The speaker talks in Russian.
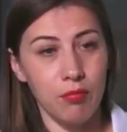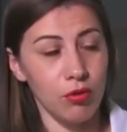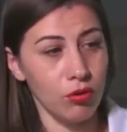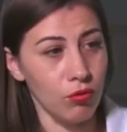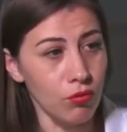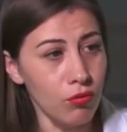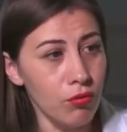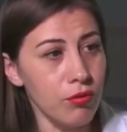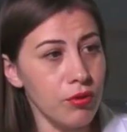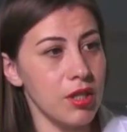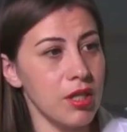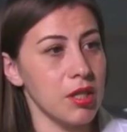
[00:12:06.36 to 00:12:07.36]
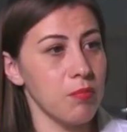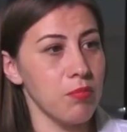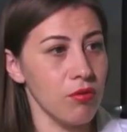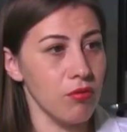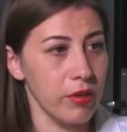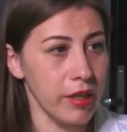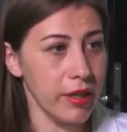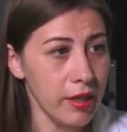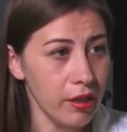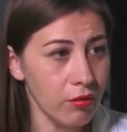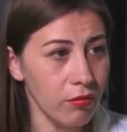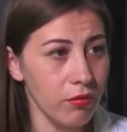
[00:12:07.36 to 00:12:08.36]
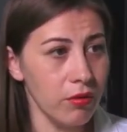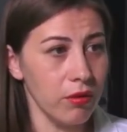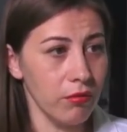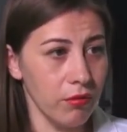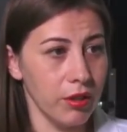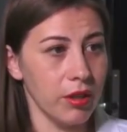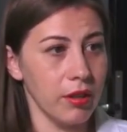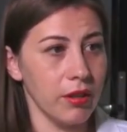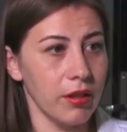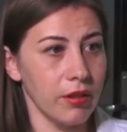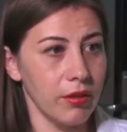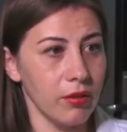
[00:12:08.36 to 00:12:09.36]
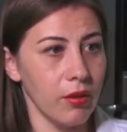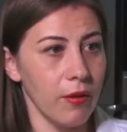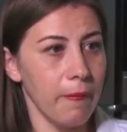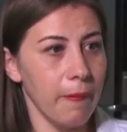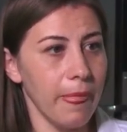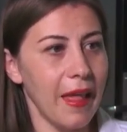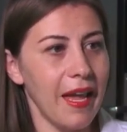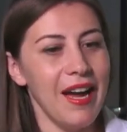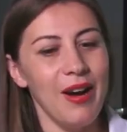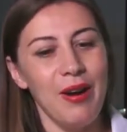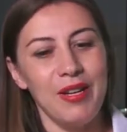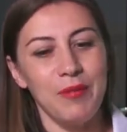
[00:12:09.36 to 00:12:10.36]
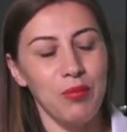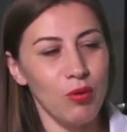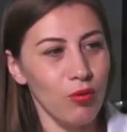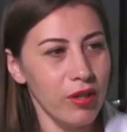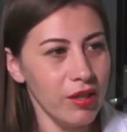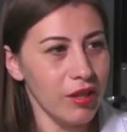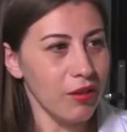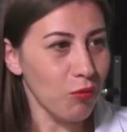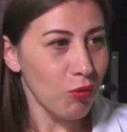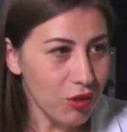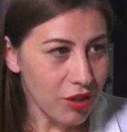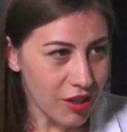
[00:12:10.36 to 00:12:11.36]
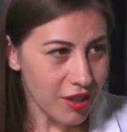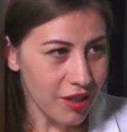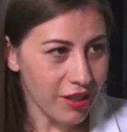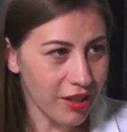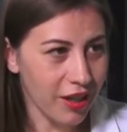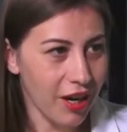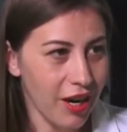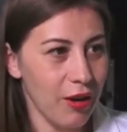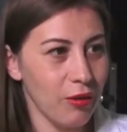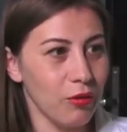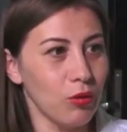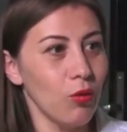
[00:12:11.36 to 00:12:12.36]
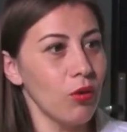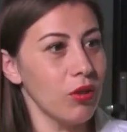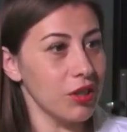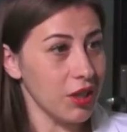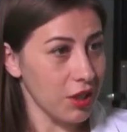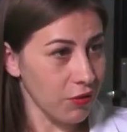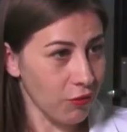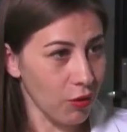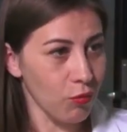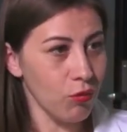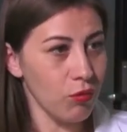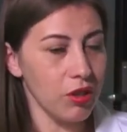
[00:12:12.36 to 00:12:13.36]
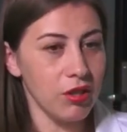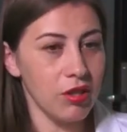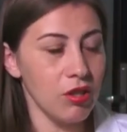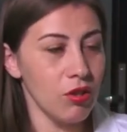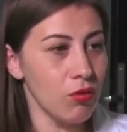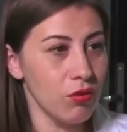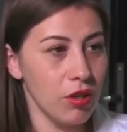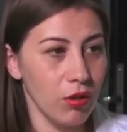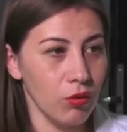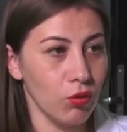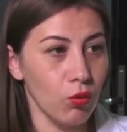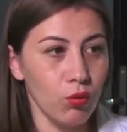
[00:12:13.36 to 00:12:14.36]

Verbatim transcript: медуз, спирулину, ну это... Э, Такое спирулина? Спирулина это водоросль такая, ага. но, кстати, в Крыму из нее делают э,